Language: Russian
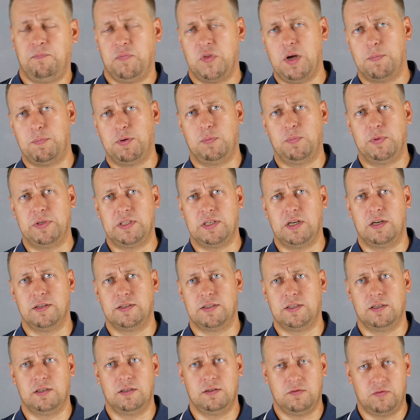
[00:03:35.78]
Я
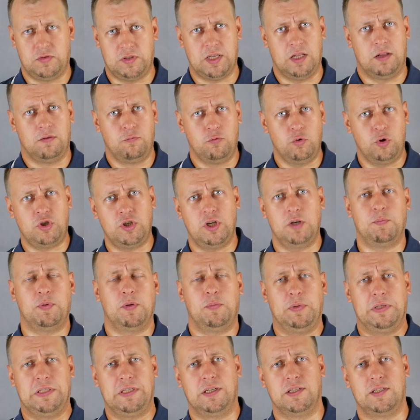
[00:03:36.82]
подписался, встал в очередь,
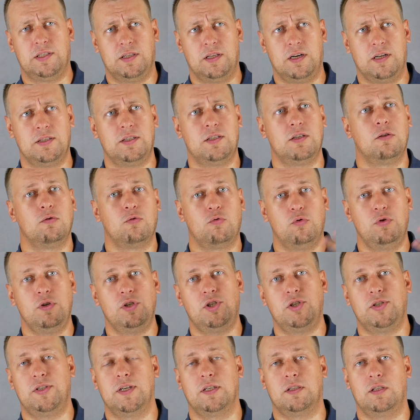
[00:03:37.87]
подписался на рассылку, и
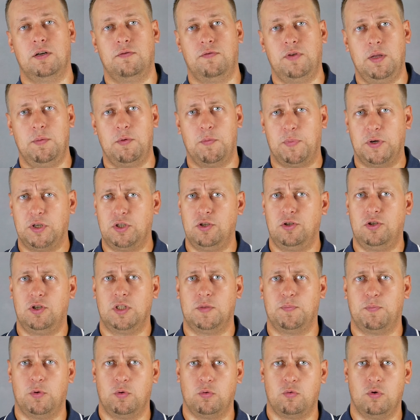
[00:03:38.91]
через некоторое время, почти
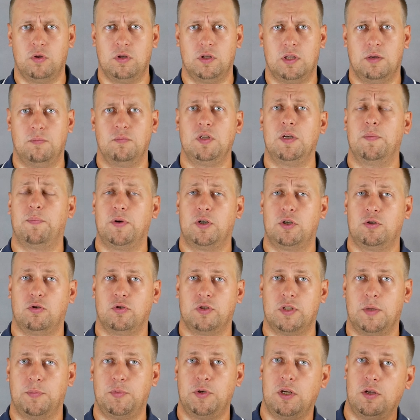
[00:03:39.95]
через полгода, там мне пришло
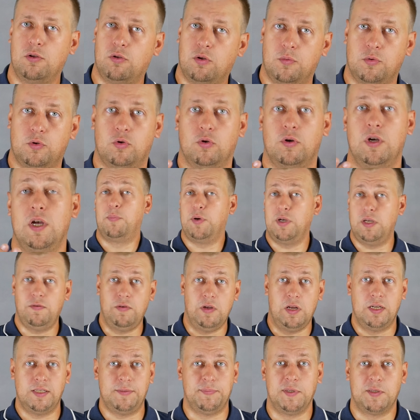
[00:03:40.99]
сообщение о том, что
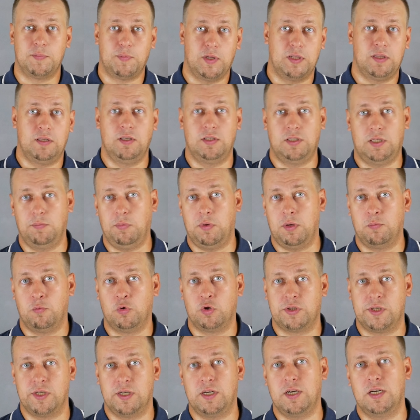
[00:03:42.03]
появились бесплатные симки,
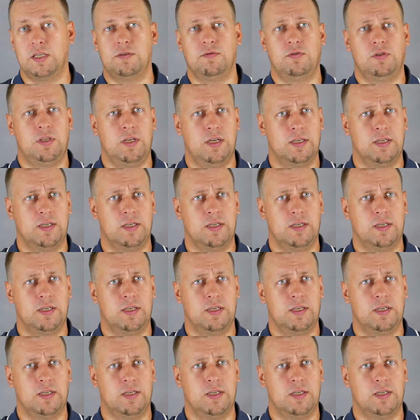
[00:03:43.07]
можешь заказывать.